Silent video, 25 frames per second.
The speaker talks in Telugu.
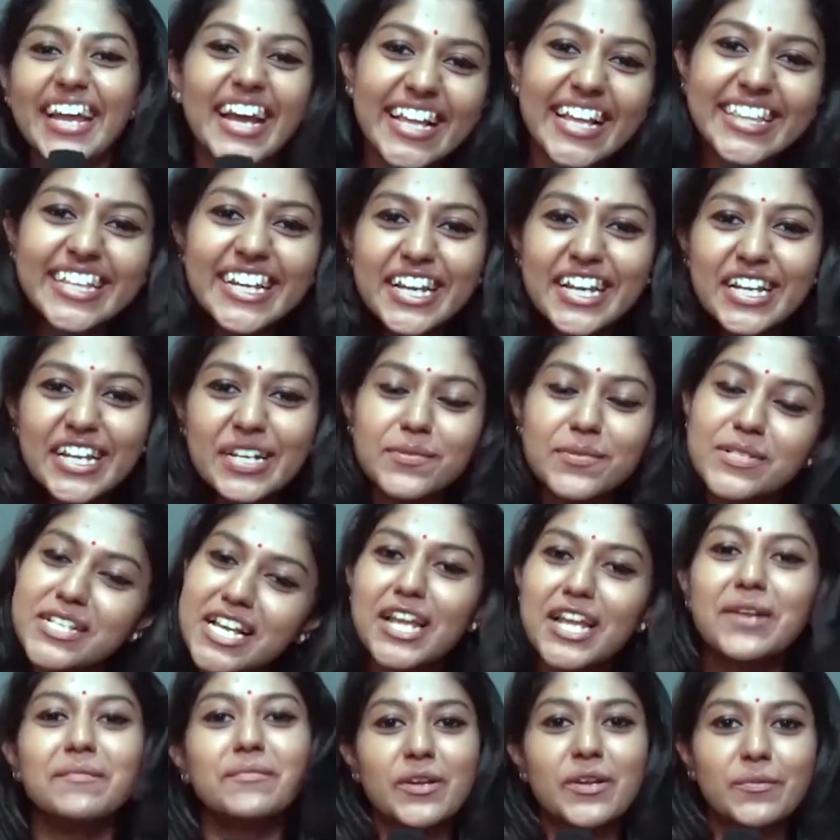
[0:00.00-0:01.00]
అందరికీ నమస్కారం
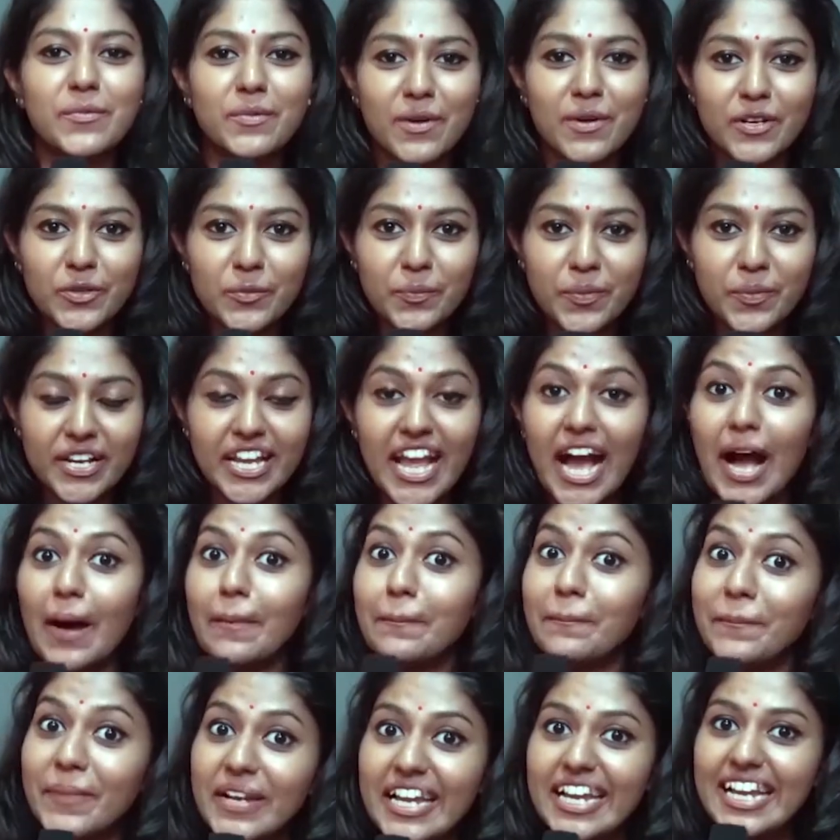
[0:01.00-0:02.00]
నేను మీ మధుప్రియ
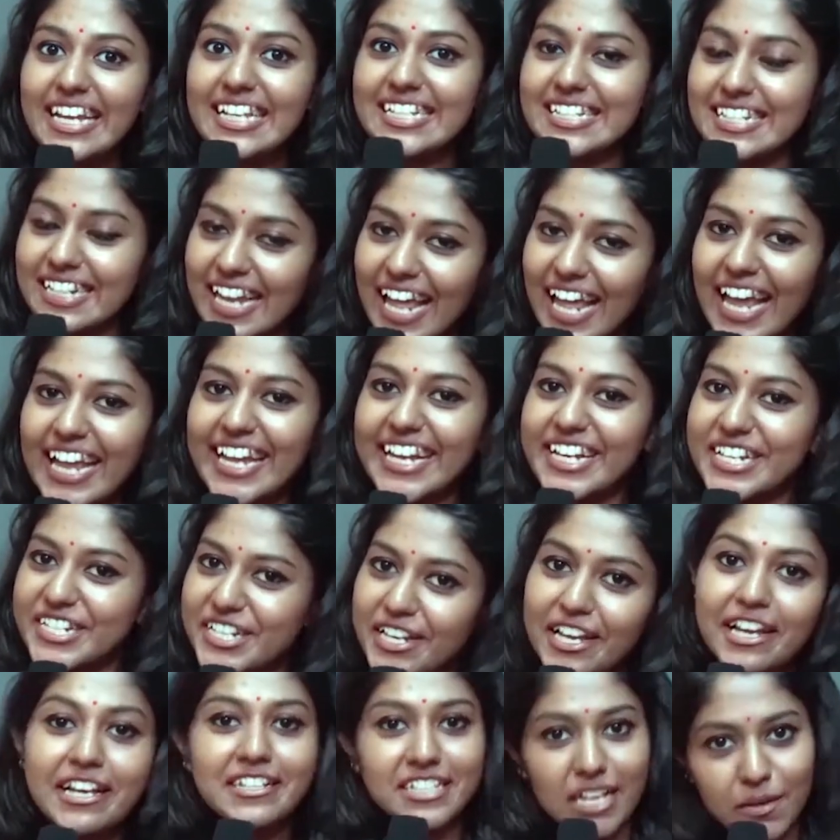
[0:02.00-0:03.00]
ప్లీజ్ లైక్
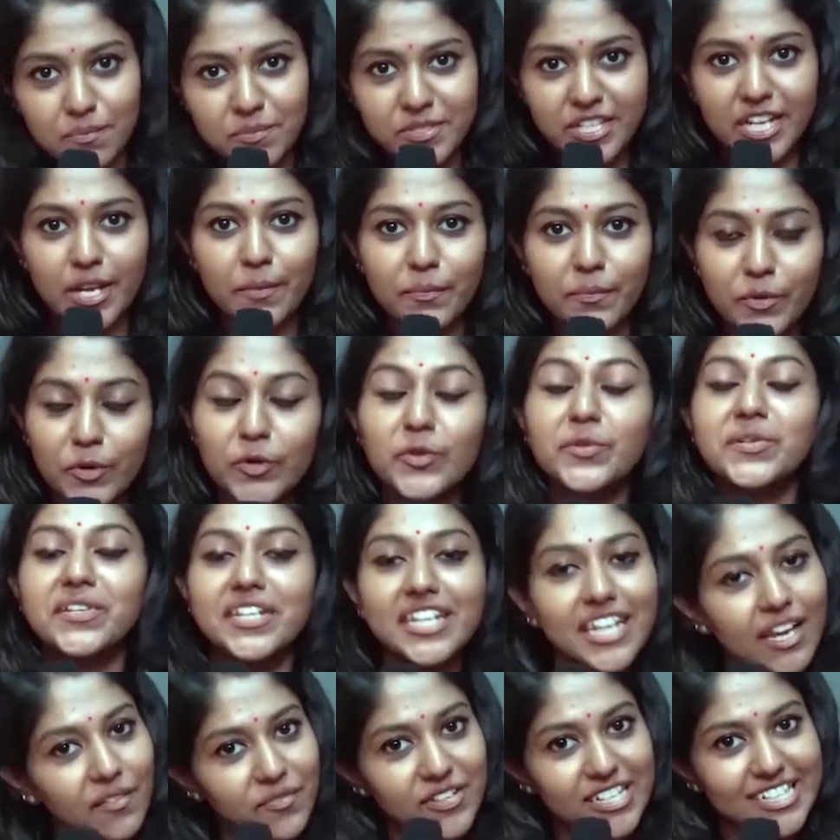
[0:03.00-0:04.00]
షేర్ సబ్స్క్రైబ్ టు
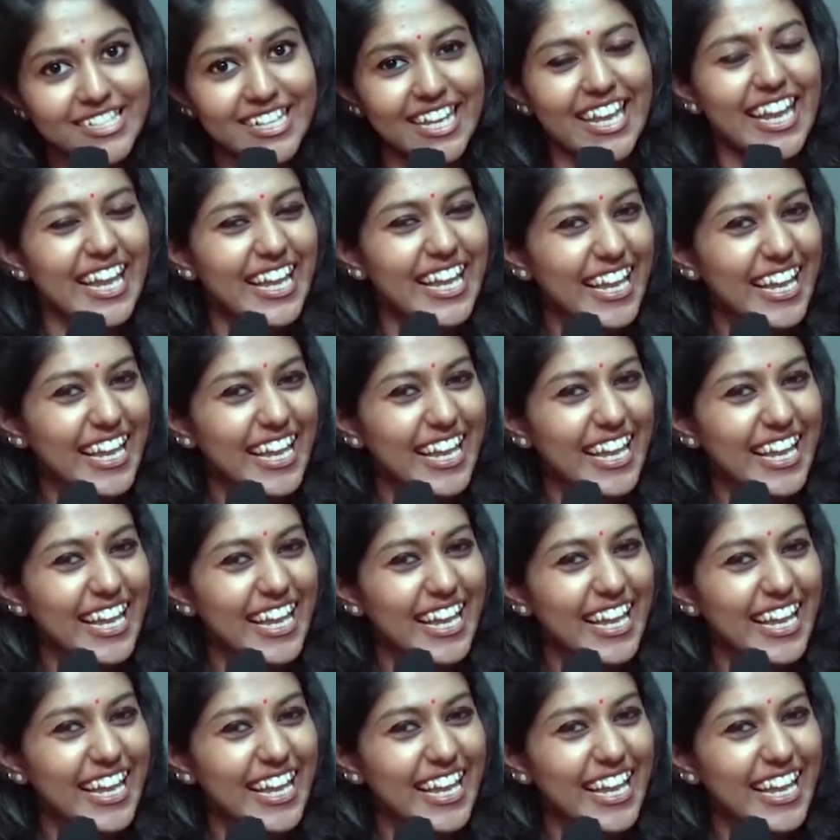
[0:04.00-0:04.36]
టిఎఫ్సిసి